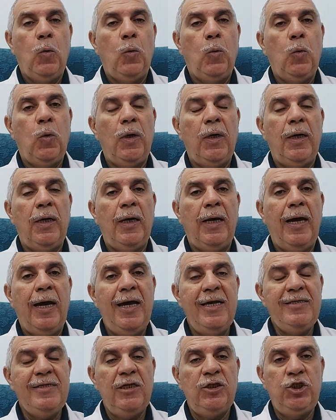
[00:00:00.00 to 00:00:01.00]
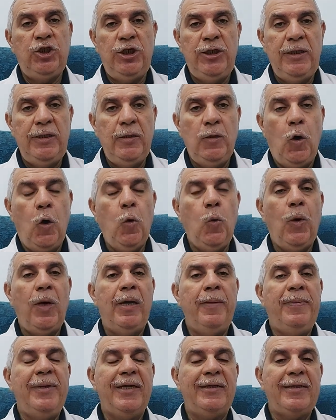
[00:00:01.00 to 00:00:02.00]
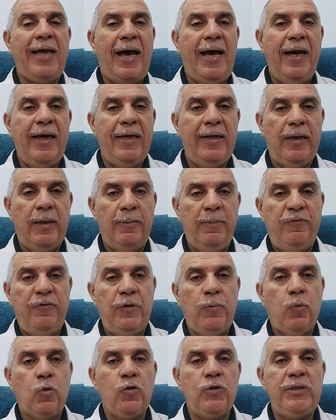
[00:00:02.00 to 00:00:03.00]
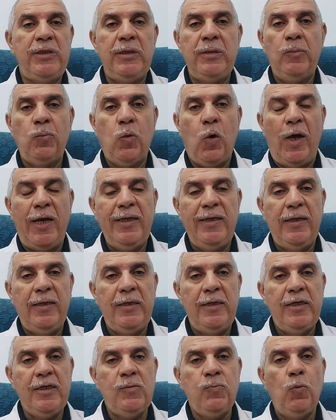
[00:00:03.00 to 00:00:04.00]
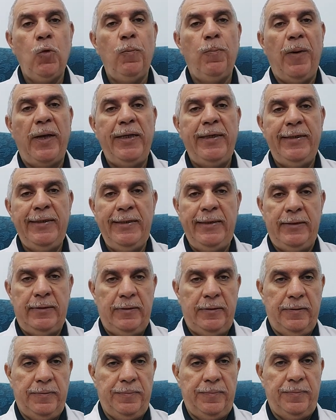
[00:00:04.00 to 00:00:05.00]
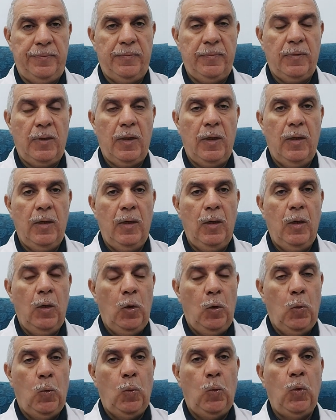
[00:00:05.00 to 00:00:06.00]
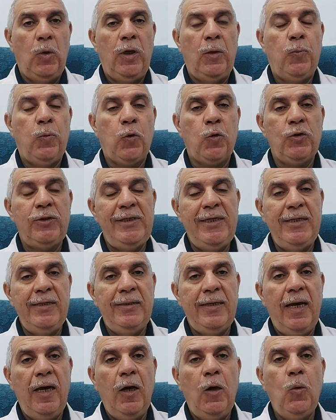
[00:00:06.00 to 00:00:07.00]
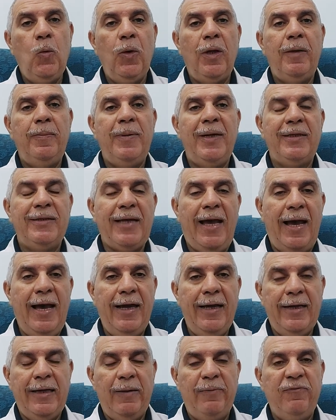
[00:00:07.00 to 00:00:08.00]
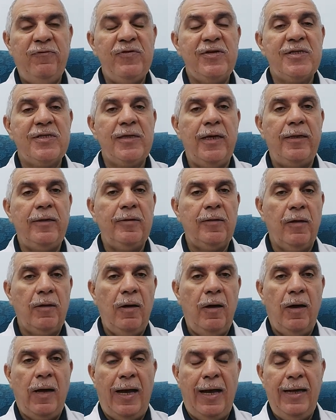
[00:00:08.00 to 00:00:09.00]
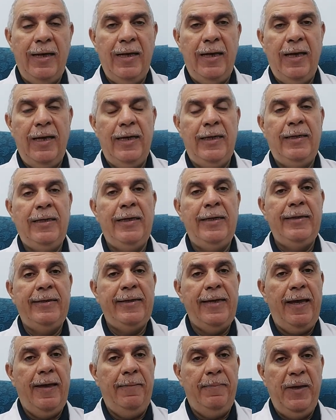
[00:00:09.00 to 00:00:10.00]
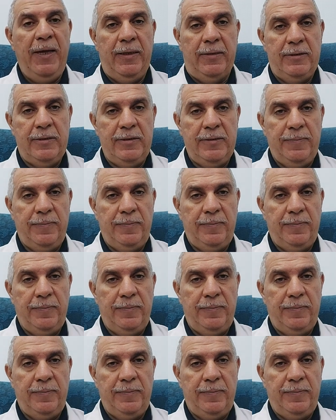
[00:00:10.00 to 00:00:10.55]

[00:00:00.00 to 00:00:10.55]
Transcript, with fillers: وهذا الجين هو اللي بيتحكم في بروتين معين اسمه البيرين والبروتين ده هو اللي بيتحكم في السيطرة على الالتهابات